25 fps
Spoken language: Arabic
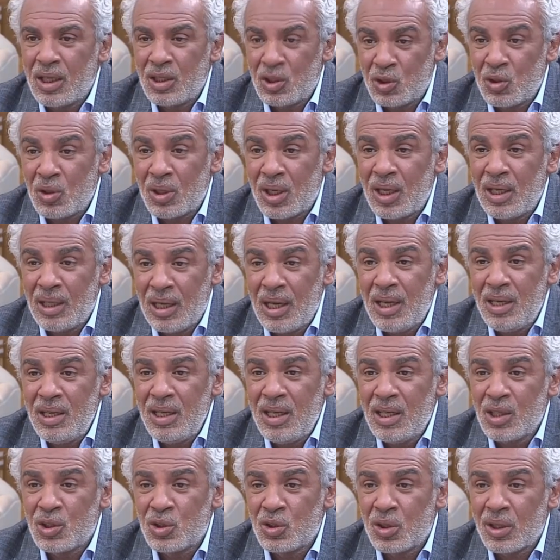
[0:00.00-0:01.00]
الجرأة
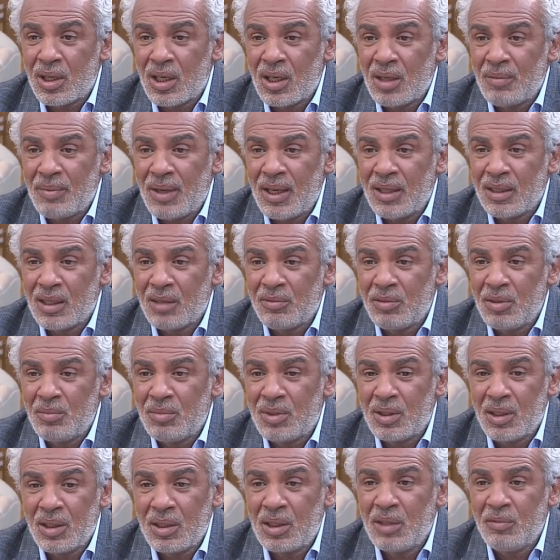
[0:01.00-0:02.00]
لهنا الجرأة معناتها
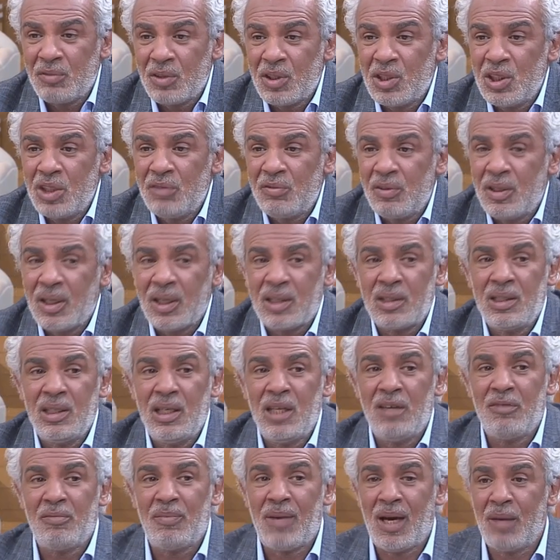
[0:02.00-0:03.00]
فهمت كيف تجي في
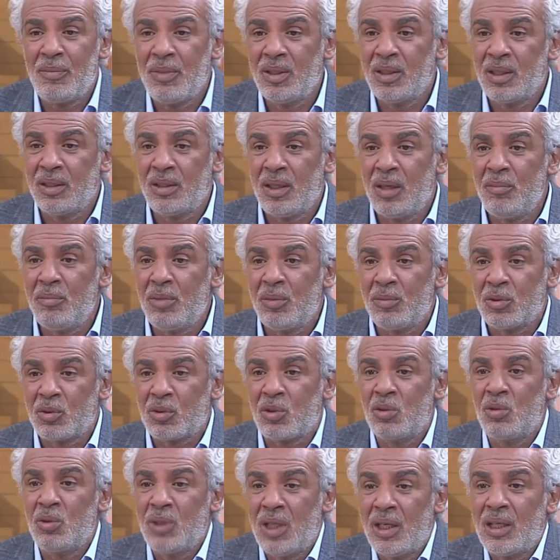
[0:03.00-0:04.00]
الاختلاف مع عباد تحبها ما
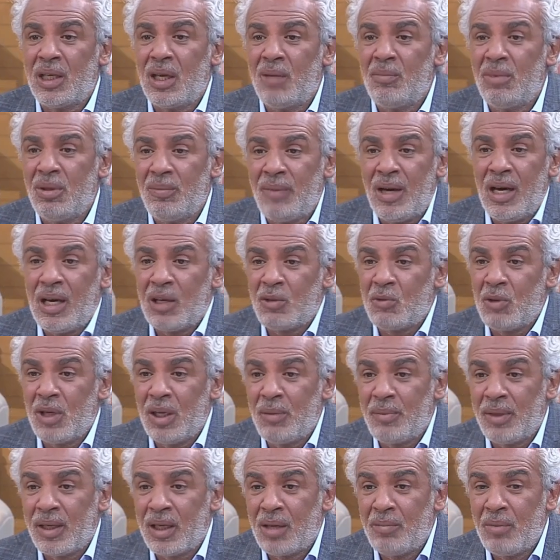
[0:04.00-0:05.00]
تقول له يا نكمل معاك ولا
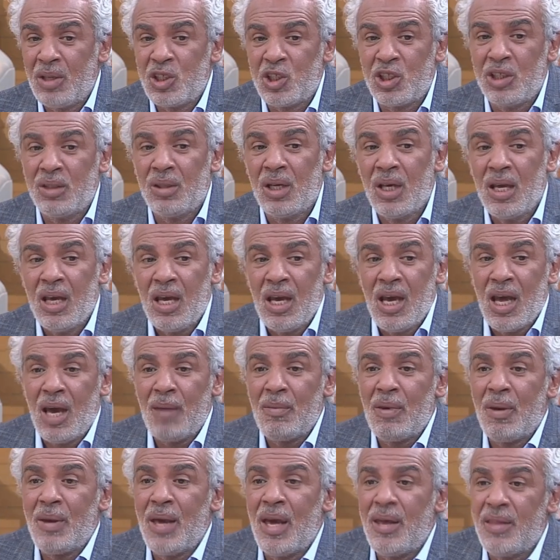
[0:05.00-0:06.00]
ما نكملش
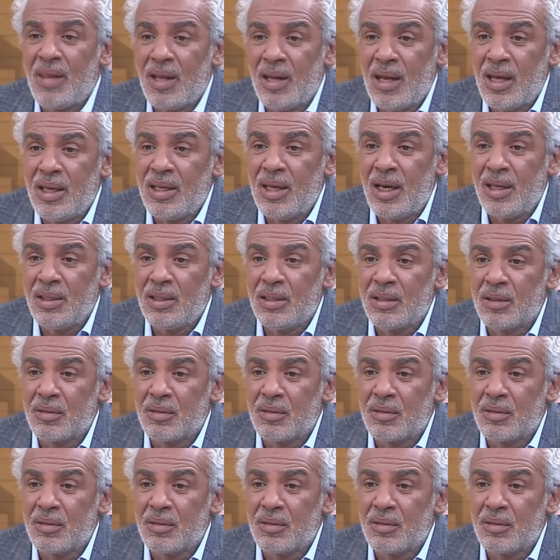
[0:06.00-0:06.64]
اما هذا لا يعني اخترت